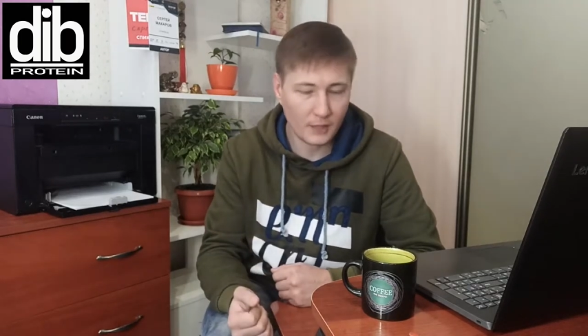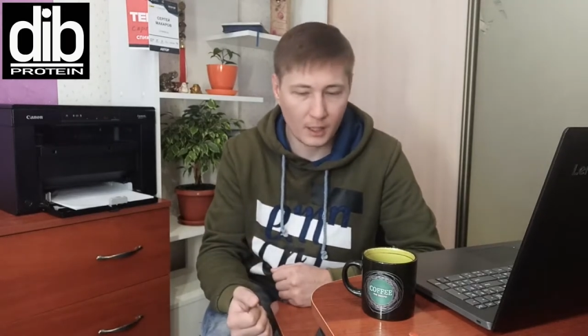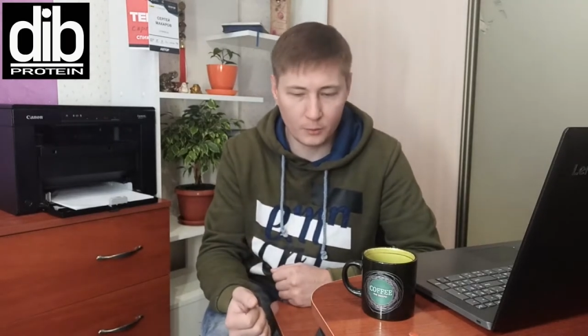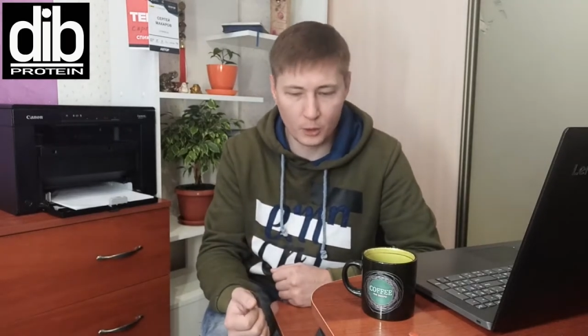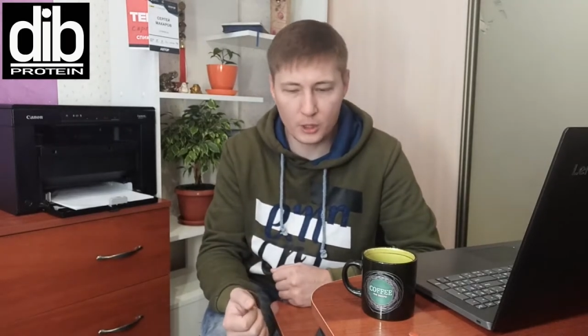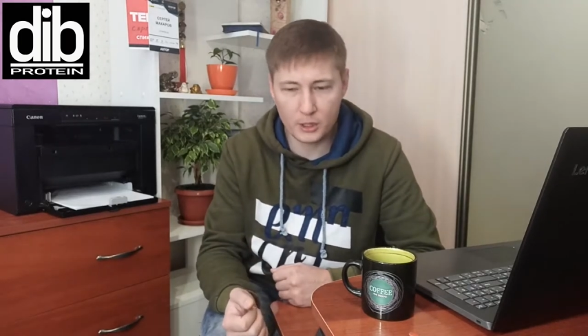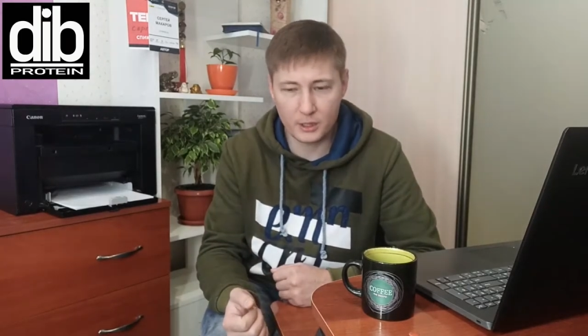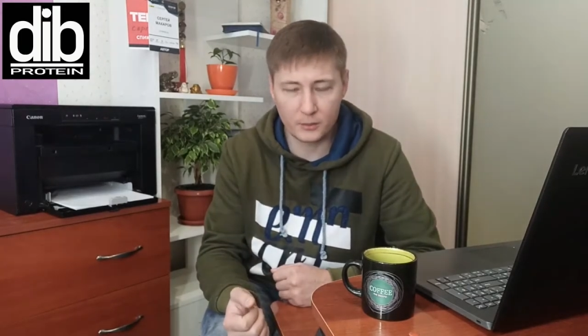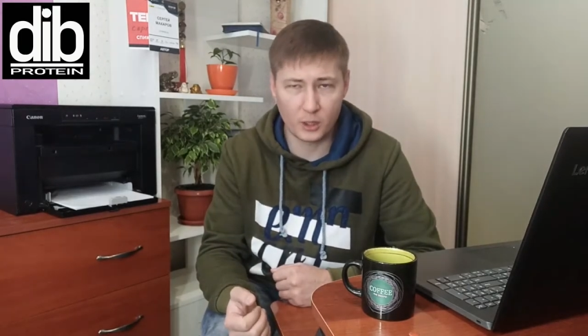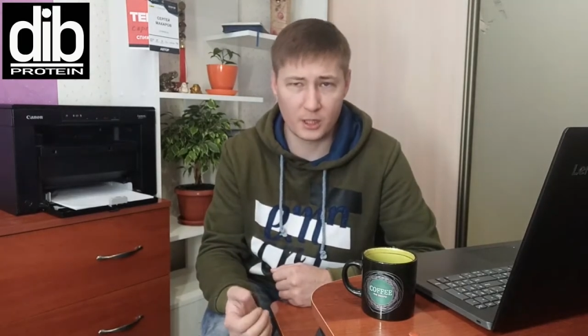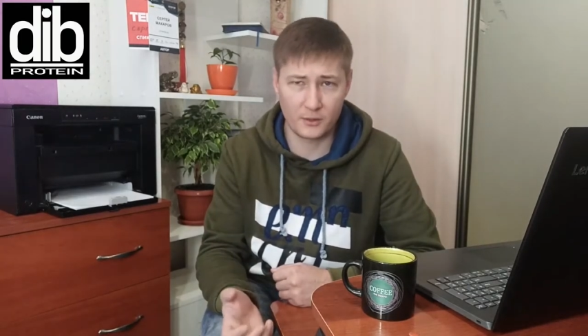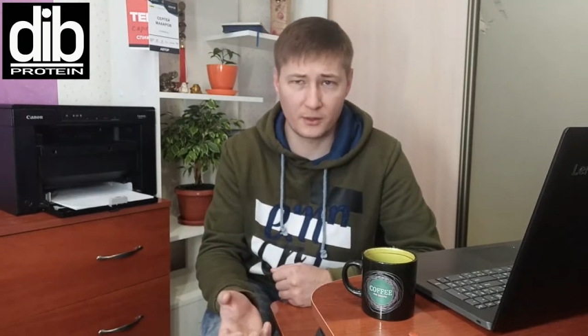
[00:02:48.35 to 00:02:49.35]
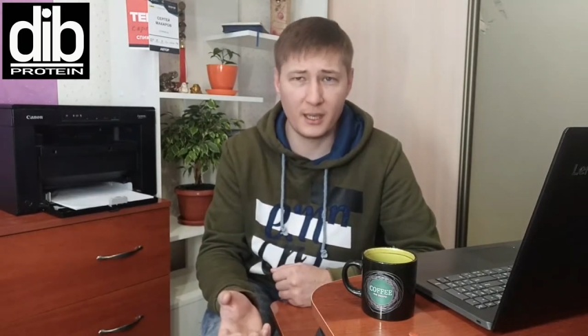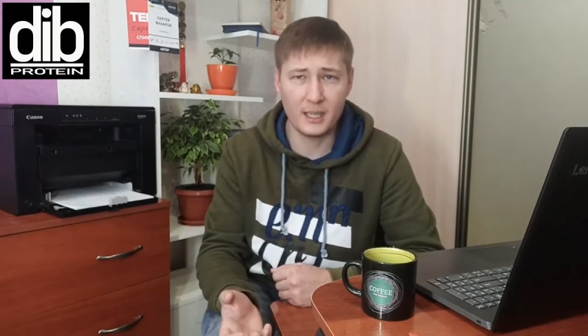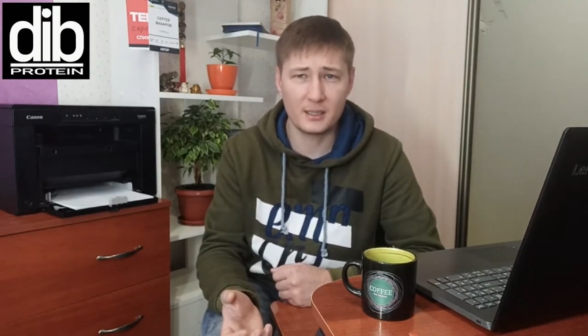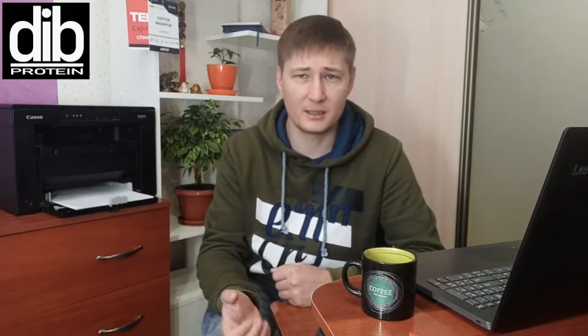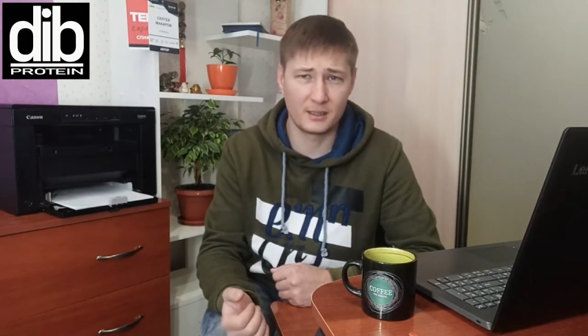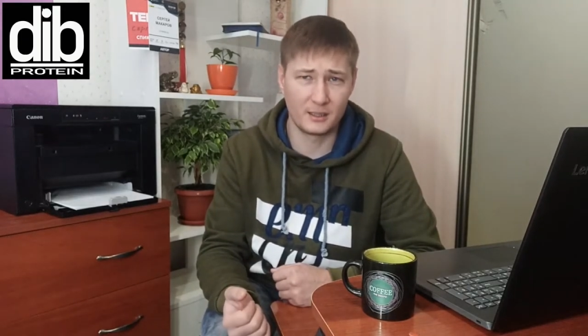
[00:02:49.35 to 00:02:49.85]
можете его
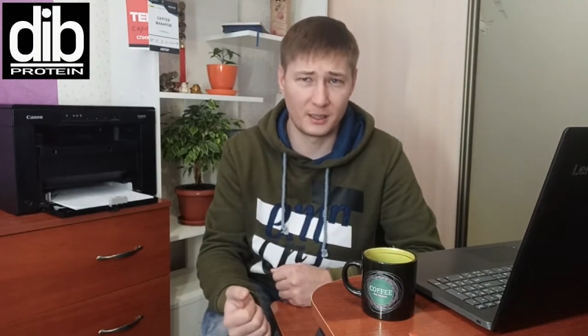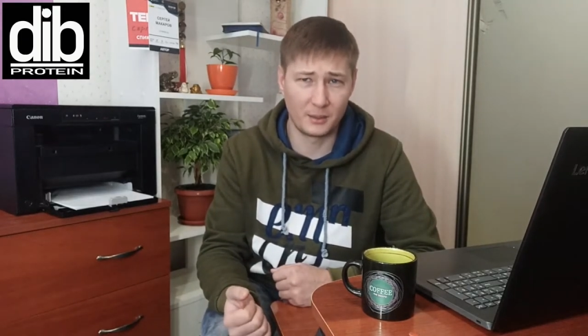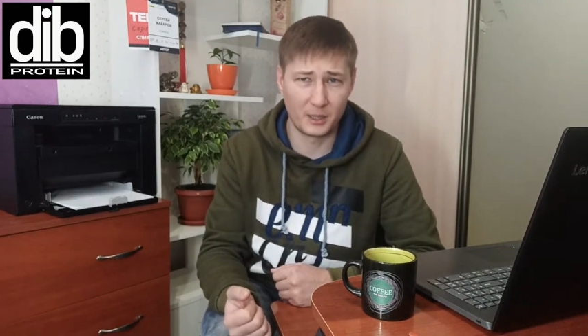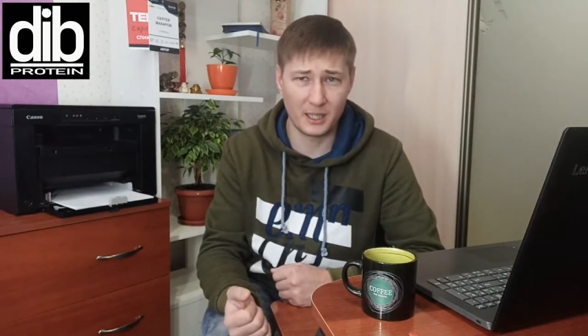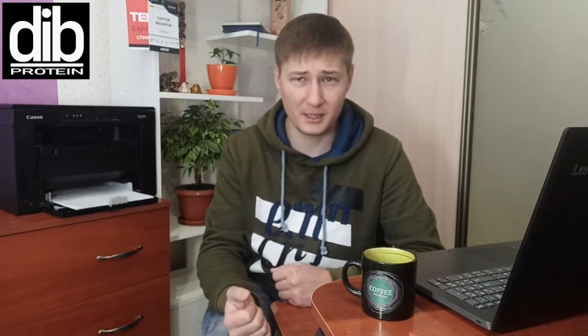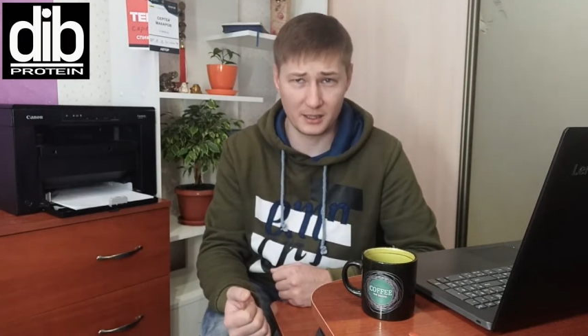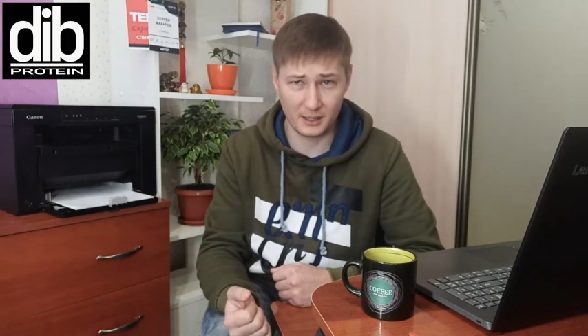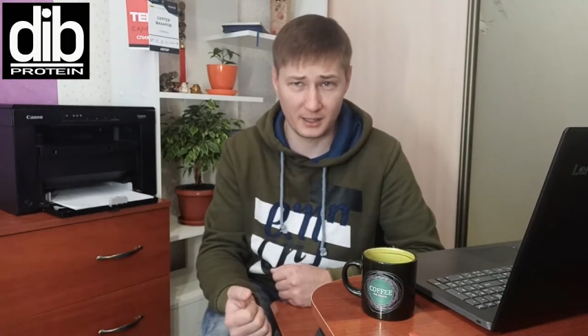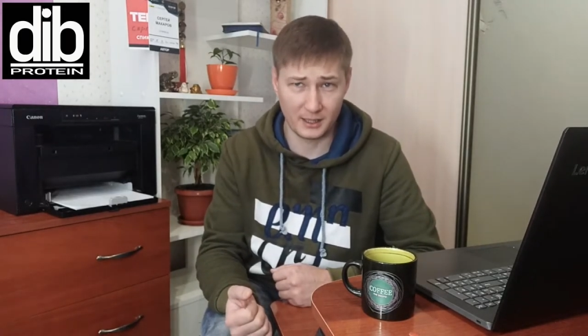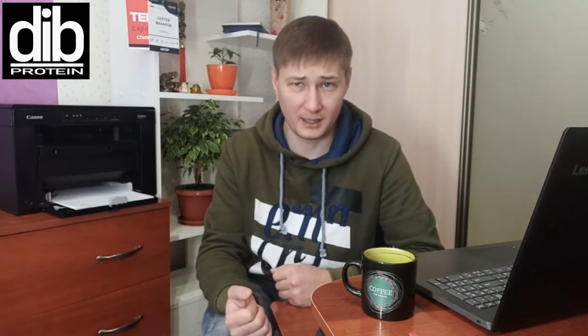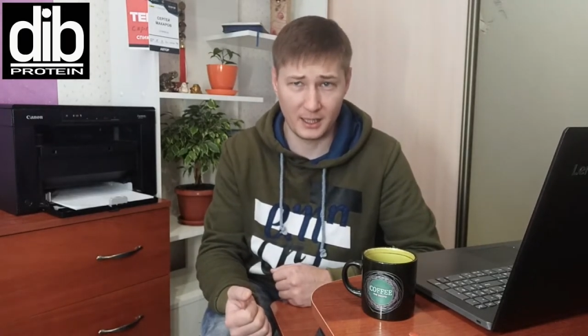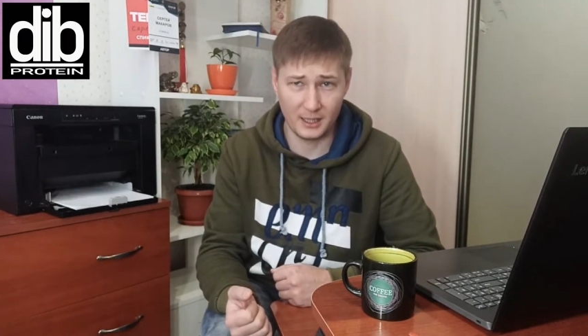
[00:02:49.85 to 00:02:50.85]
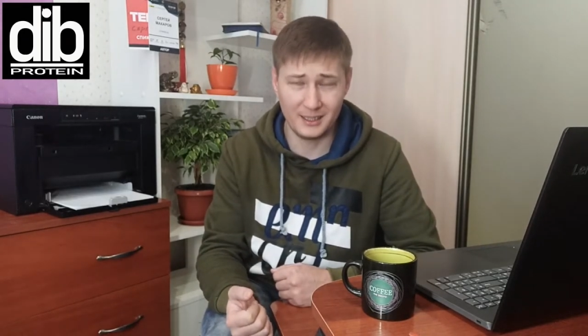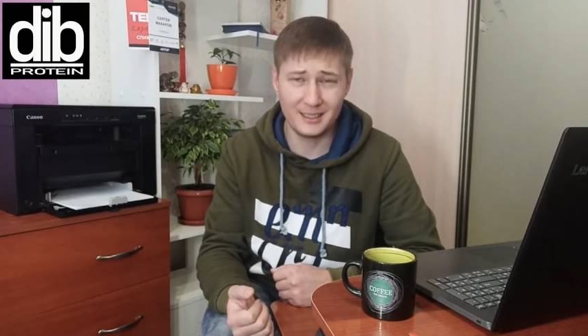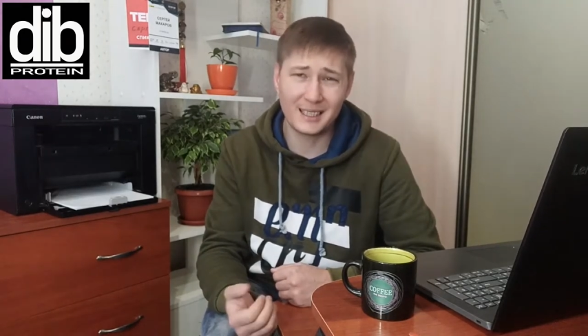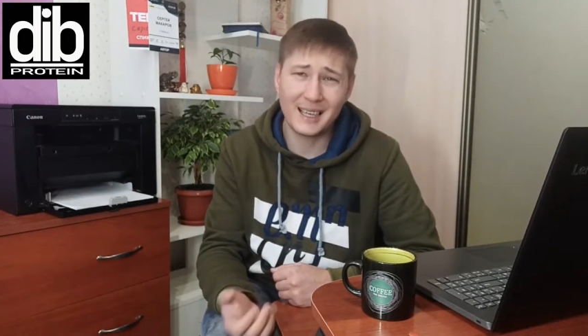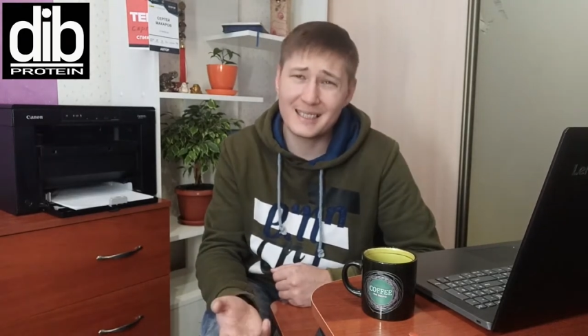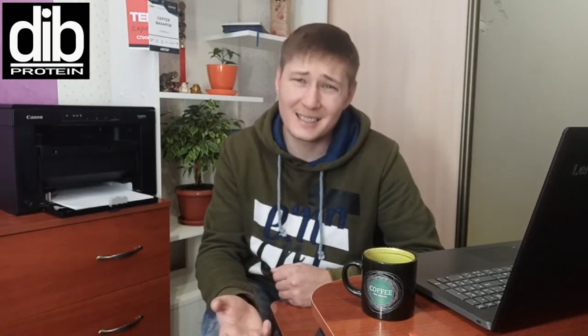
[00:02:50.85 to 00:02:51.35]
развивать, э, ребрендинг и так далее. Не
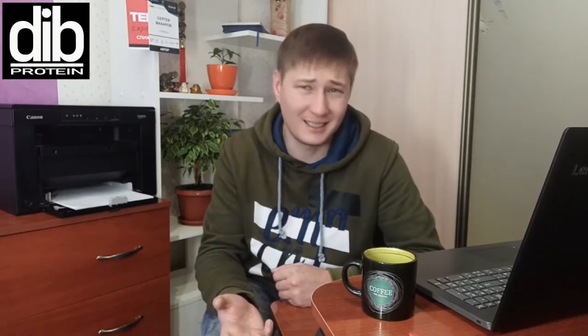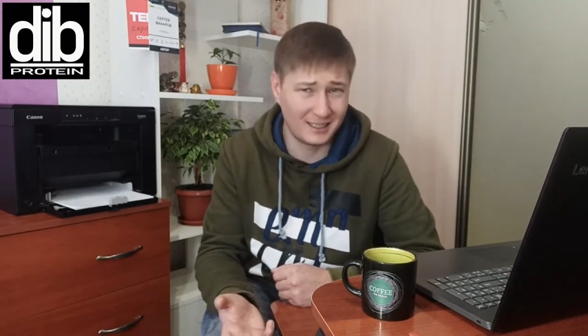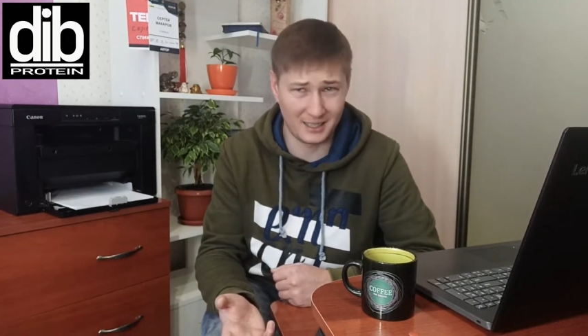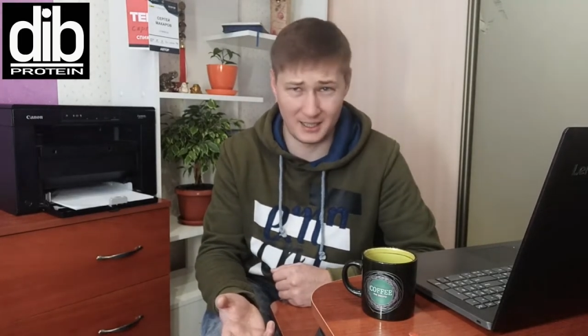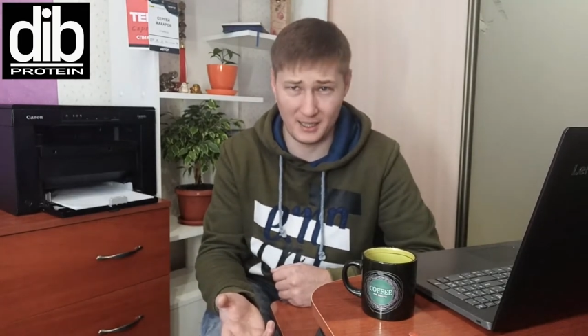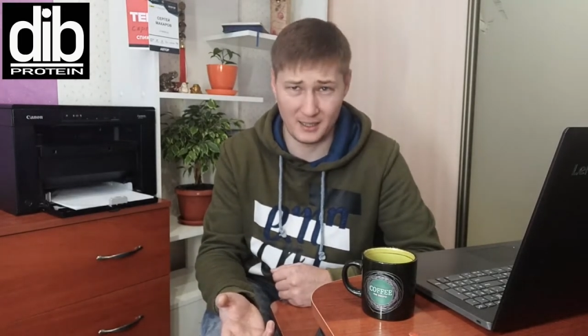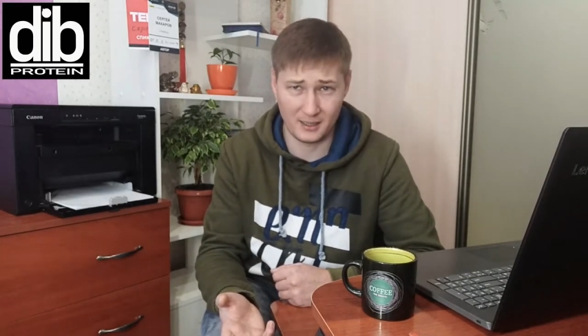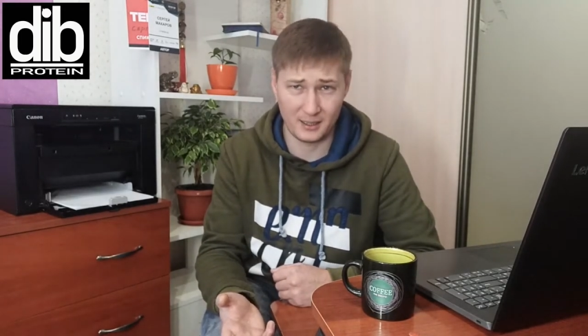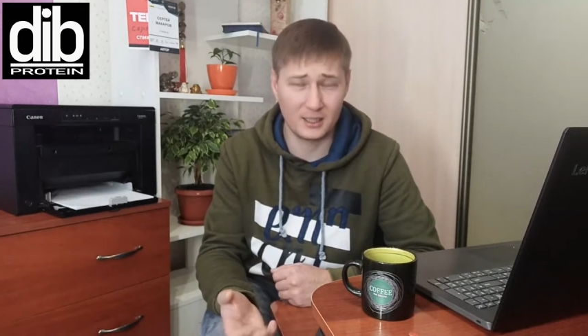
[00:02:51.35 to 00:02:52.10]
тратьте на это денег.